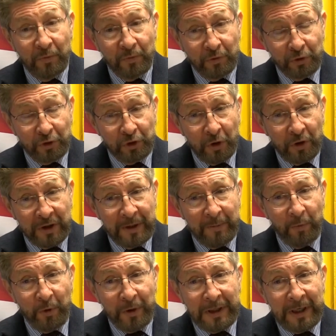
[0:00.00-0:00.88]
un
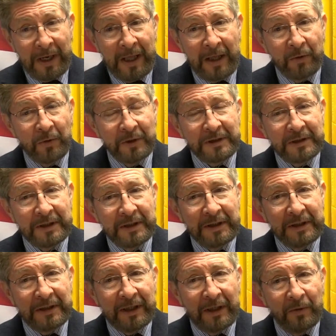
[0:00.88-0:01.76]
choque muy claro entre
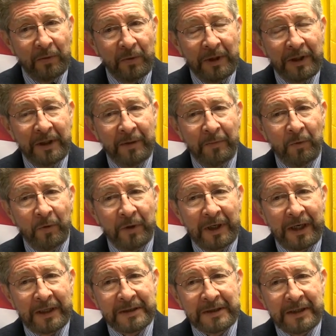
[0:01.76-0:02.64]
dictadura y
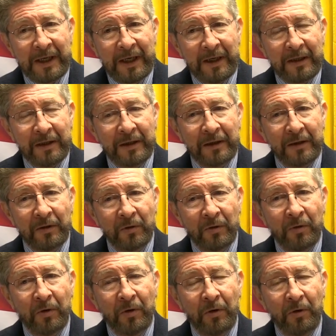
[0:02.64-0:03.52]
democracia
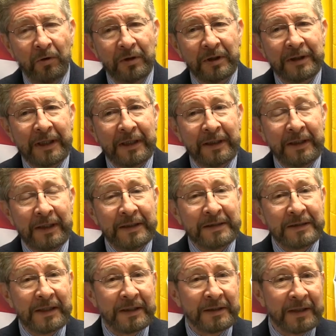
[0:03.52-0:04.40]
con
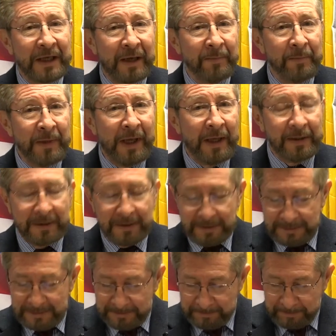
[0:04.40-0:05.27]
tendencias
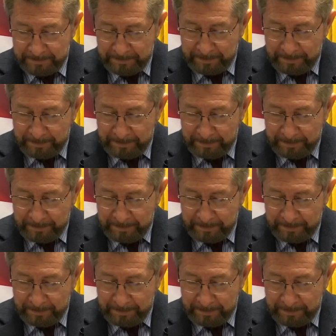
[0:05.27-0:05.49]
cambiantes.